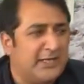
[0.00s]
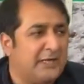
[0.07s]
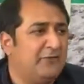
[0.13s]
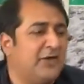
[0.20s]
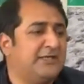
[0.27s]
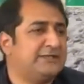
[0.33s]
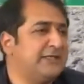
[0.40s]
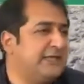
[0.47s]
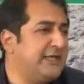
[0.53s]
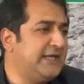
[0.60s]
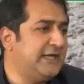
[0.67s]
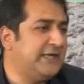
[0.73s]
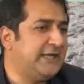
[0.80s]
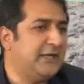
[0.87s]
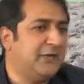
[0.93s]
अल्लाह का वास्ता
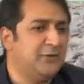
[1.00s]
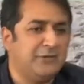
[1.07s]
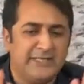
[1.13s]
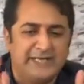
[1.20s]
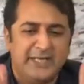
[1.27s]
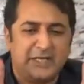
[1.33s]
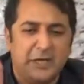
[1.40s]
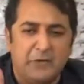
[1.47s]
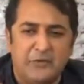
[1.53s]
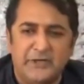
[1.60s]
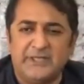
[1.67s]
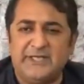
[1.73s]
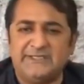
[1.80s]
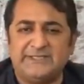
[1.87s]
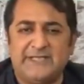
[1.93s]
दे के कह रहा हूं कि ये
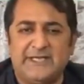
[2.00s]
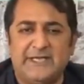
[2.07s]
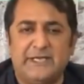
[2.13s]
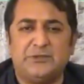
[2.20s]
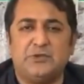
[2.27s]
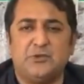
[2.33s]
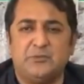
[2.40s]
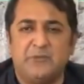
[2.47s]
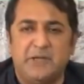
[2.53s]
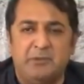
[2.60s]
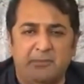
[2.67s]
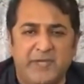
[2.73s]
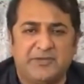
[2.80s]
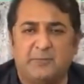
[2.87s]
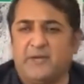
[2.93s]
गवर्नेंस के इशू
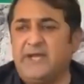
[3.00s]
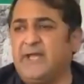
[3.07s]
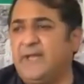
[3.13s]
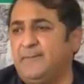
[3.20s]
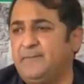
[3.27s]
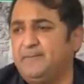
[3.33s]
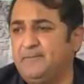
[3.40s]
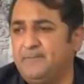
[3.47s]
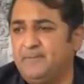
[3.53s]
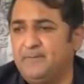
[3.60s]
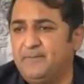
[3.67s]
में मत पड़े